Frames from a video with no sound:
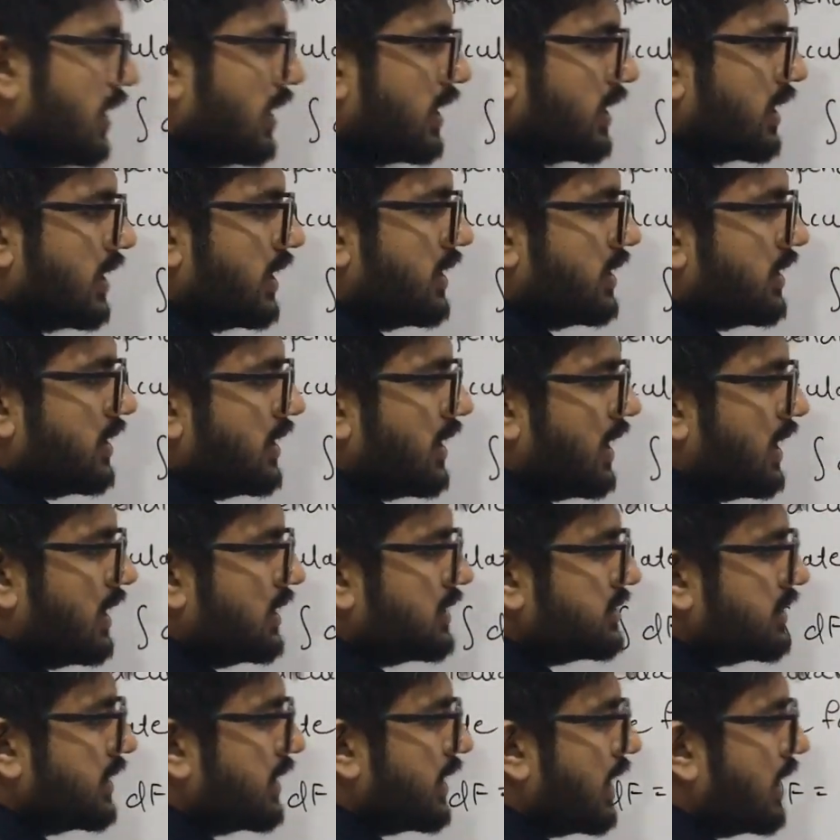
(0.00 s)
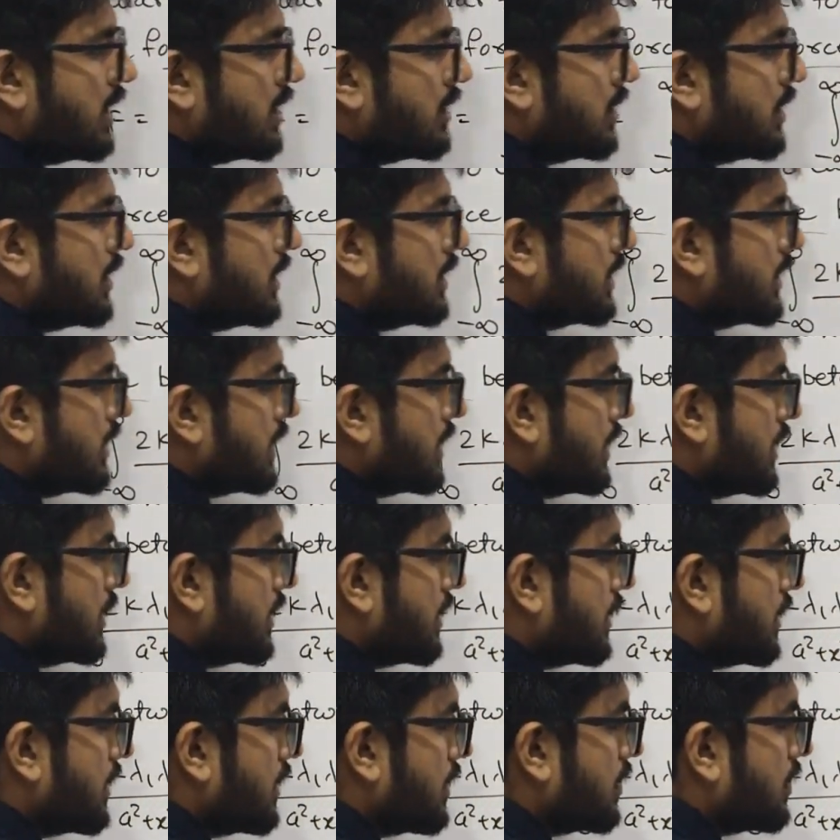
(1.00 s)
अगर यहाँ से कैलकुलेट करें
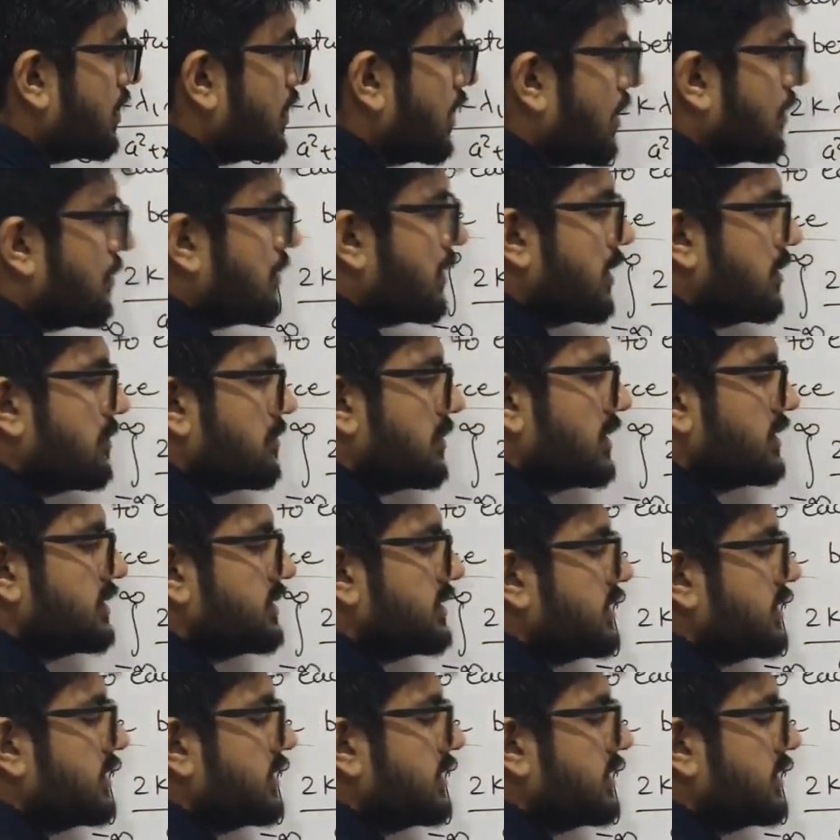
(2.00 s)
तो हमारे पास